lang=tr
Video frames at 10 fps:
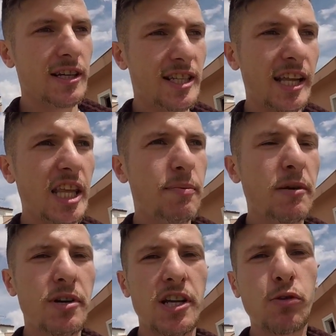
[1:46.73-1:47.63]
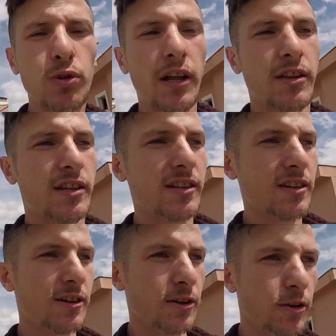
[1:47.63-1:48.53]
Sen de primini iyi kullandın.
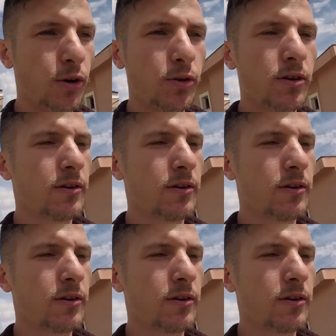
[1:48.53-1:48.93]
Yok.